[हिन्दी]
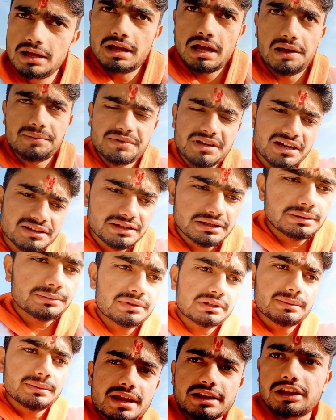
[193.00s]
अभी यहाँ से कम
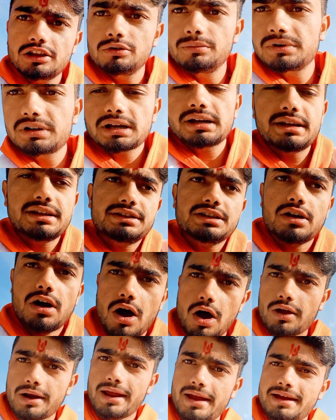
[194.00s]
से कम एक किलोमीटर नीचे
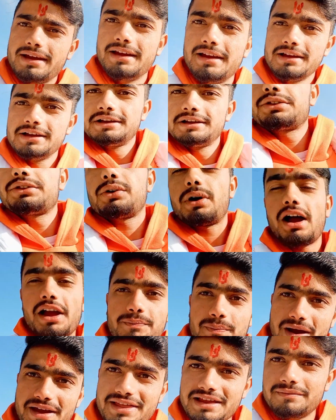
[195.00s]
और है तो आज
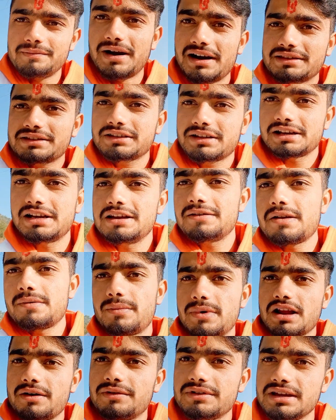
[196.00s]
पैदल मार्च करने में
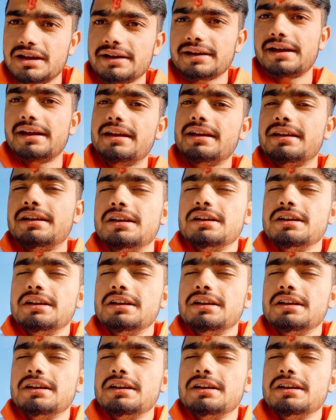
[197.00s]
बड़ा मज़ा आ रहा है